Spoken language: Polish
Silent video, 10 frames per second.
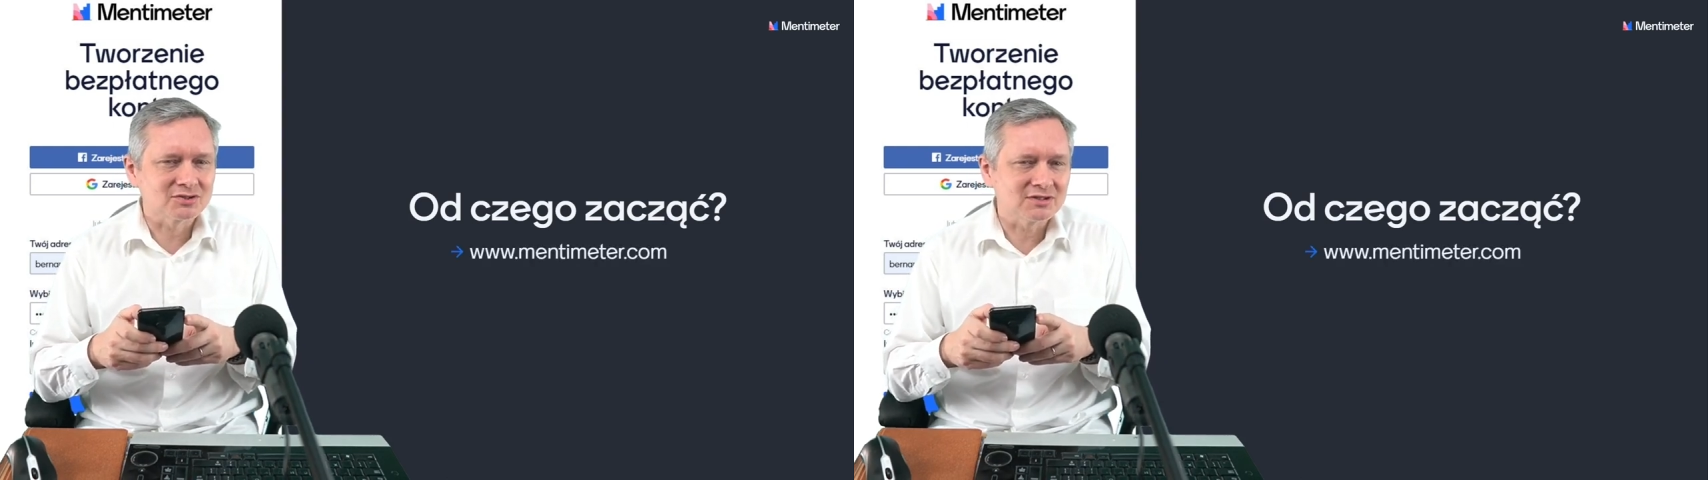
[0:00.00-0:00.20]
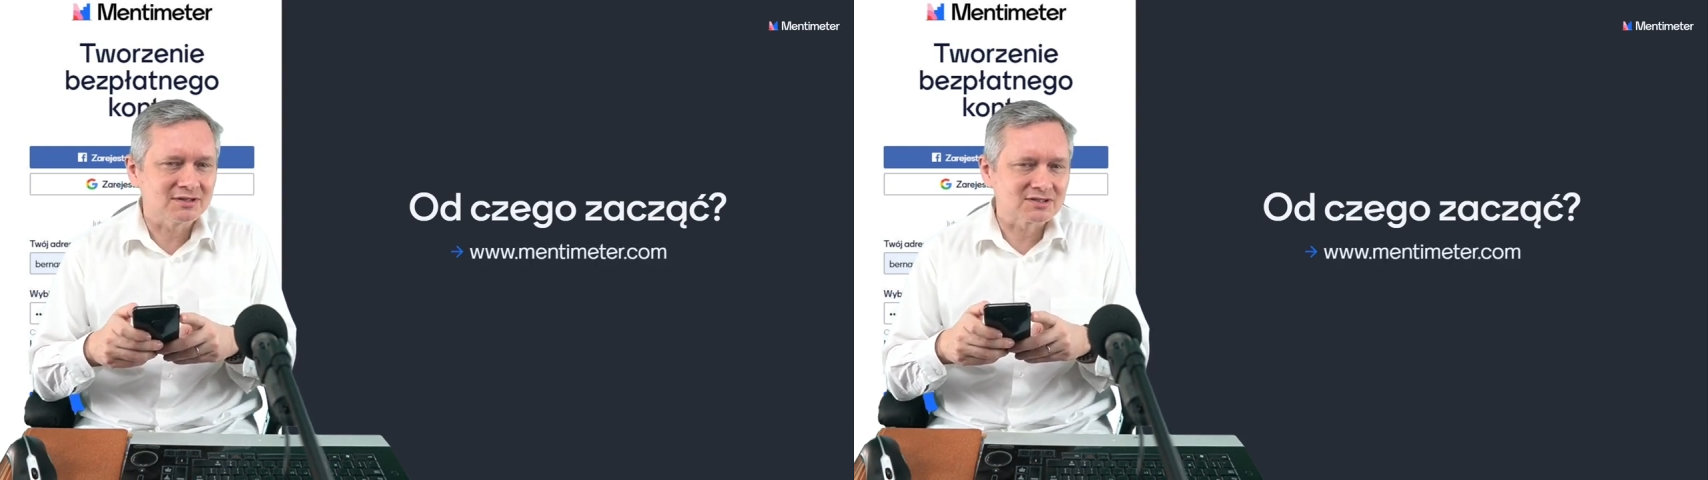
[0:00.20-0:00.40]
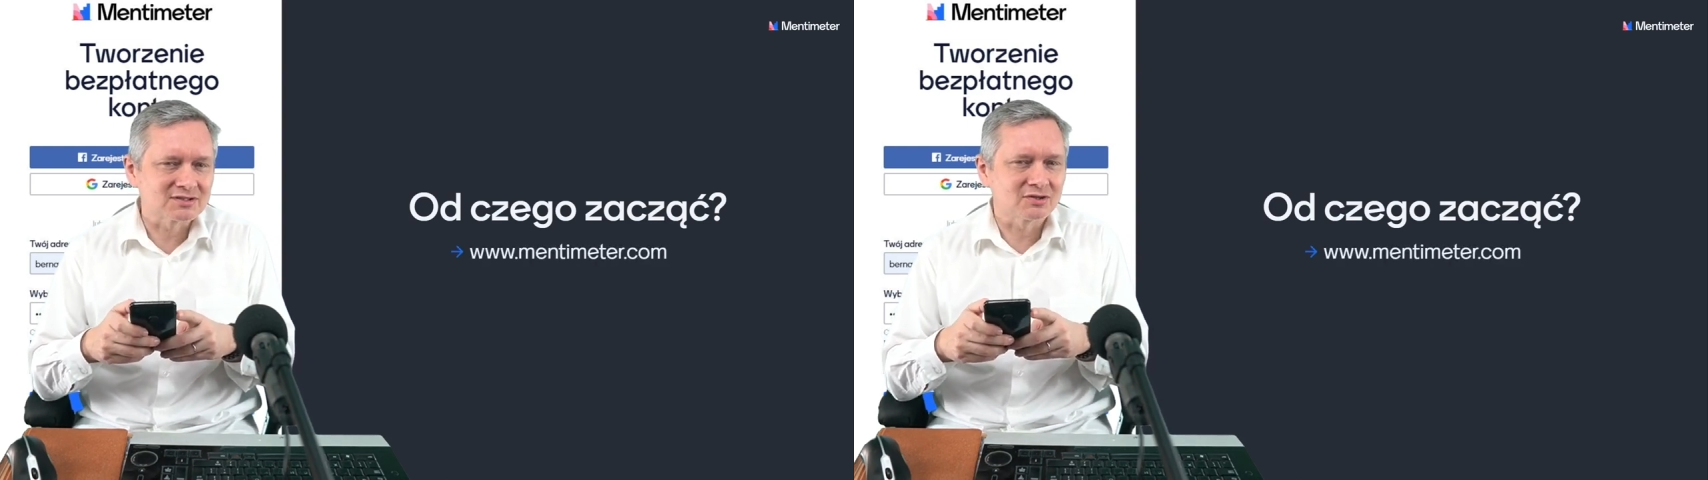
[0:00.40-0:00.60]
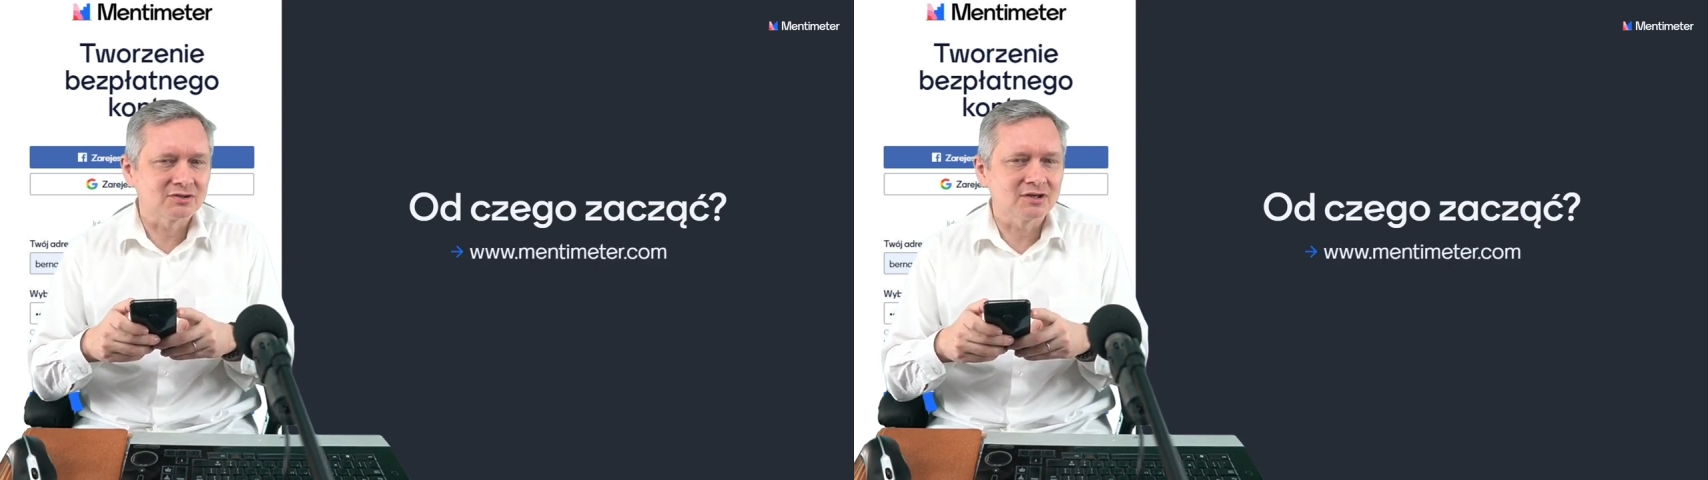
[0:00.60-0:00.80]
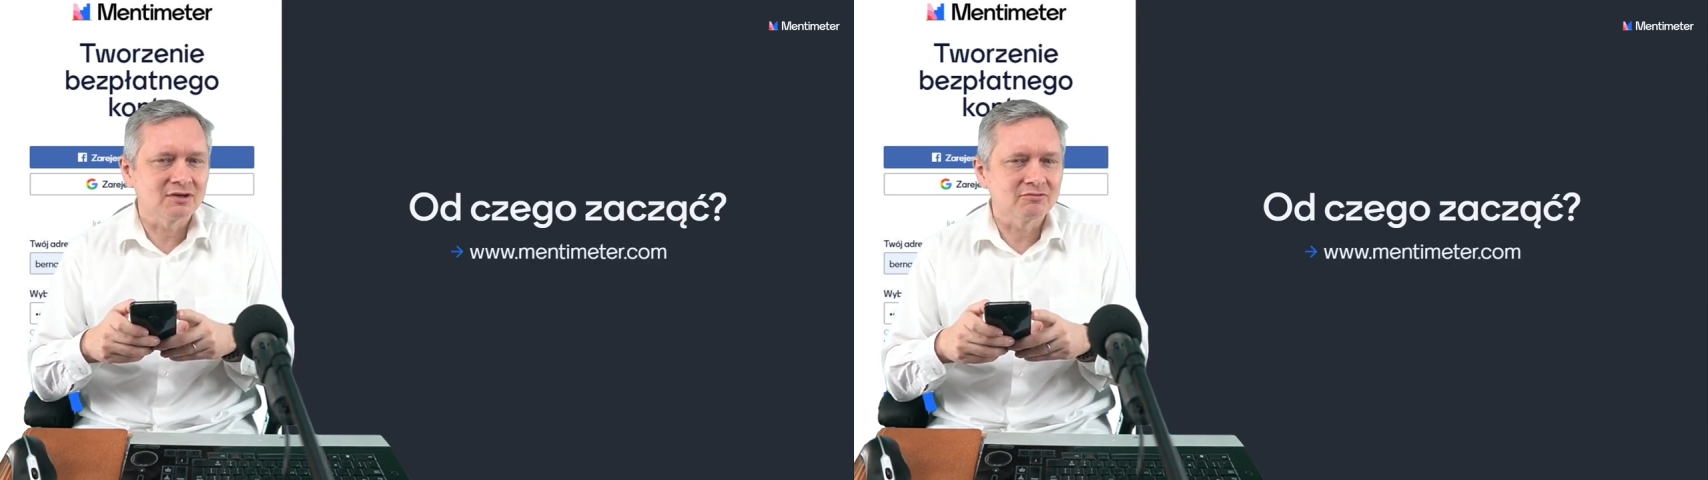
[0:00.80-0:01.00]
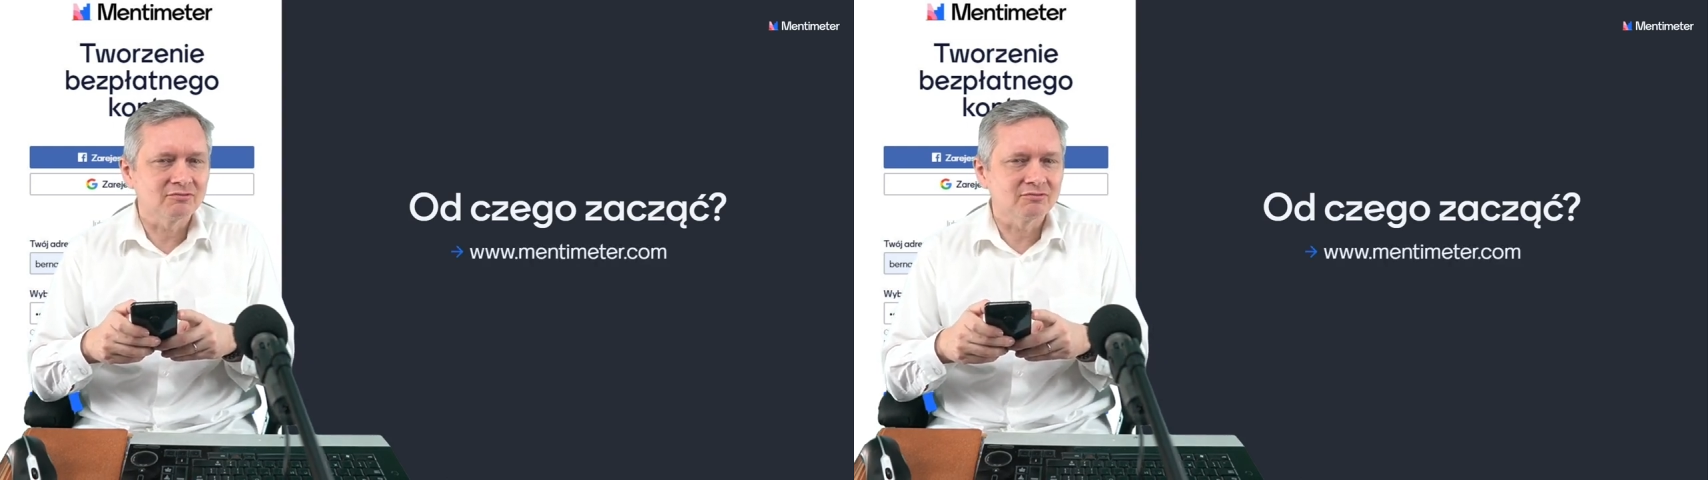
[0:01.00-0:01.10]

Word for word: czyli na stronie